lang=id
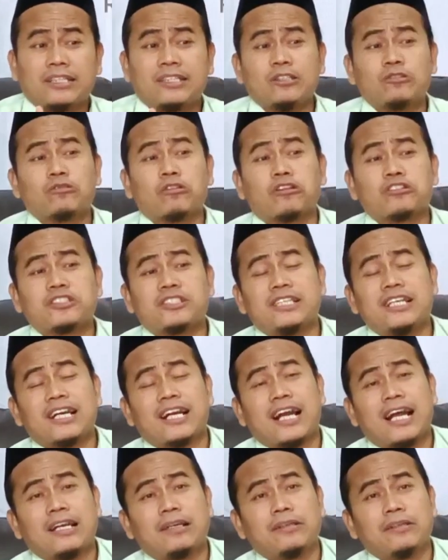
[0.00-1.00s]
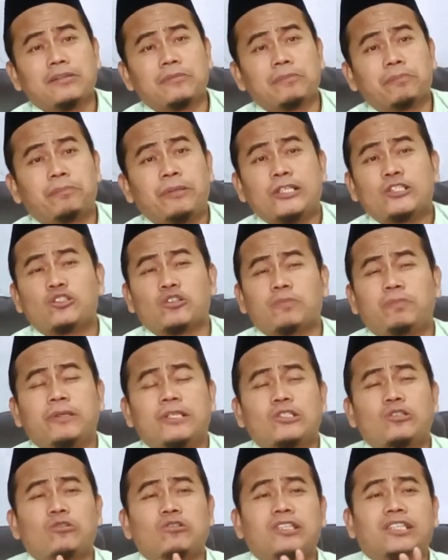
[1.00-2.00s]
Jadi kula jenengan
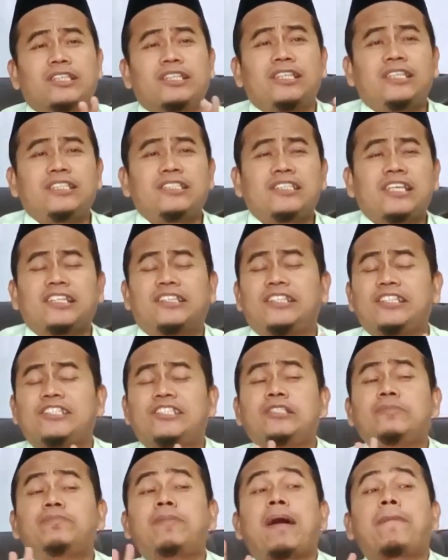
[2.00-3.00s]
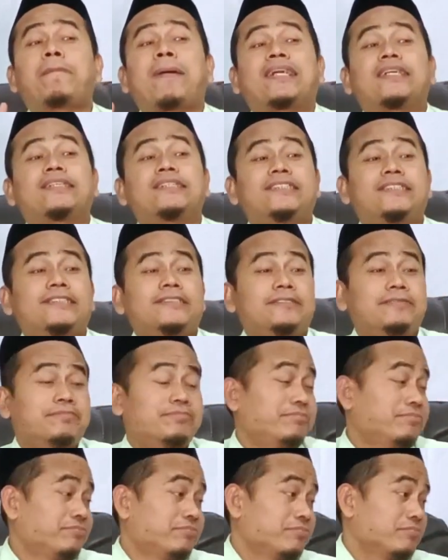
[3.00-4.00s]
besok-besok niki sing diji papat niki.
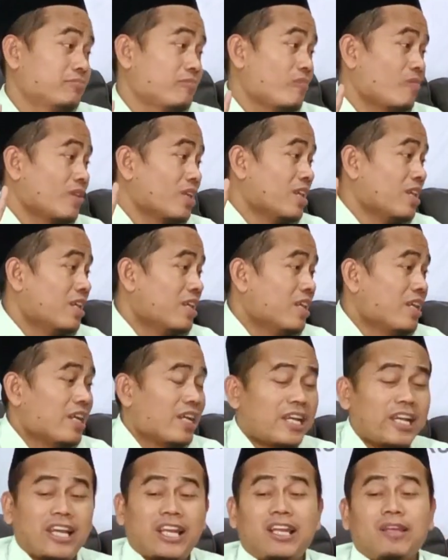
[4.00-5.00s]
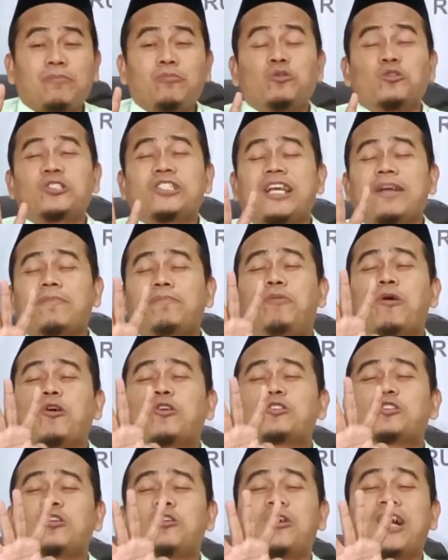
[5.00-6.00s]
Ilmu sing
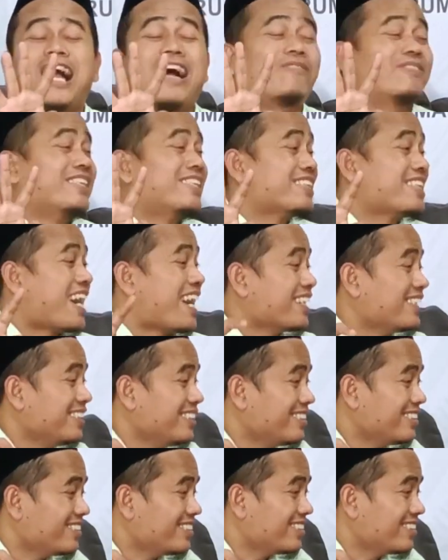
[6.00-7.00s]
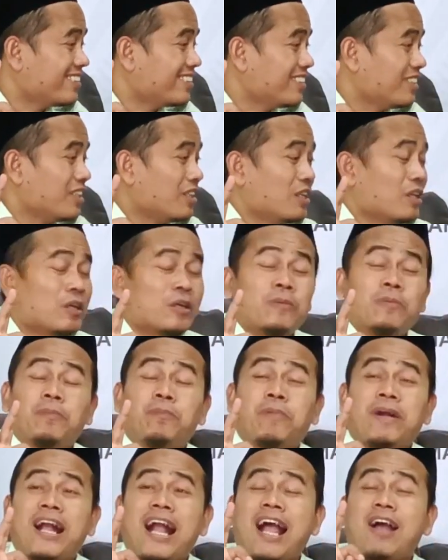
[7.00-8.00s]
bangsa kawitan,
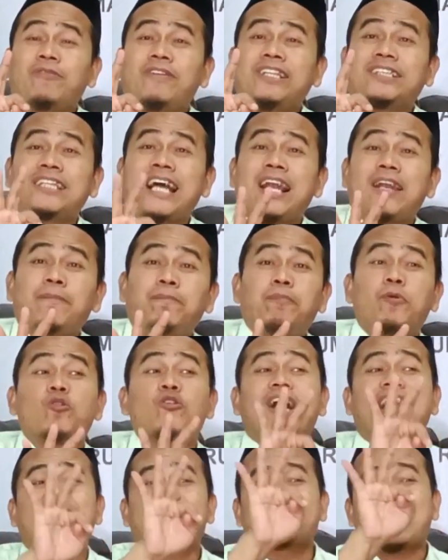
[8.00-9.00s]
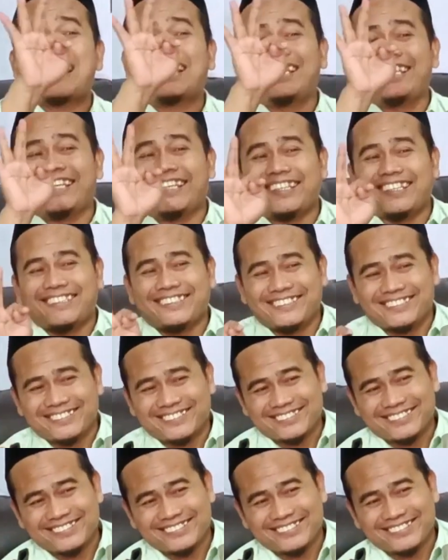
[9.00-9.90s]
kawitan pungkasane ngene.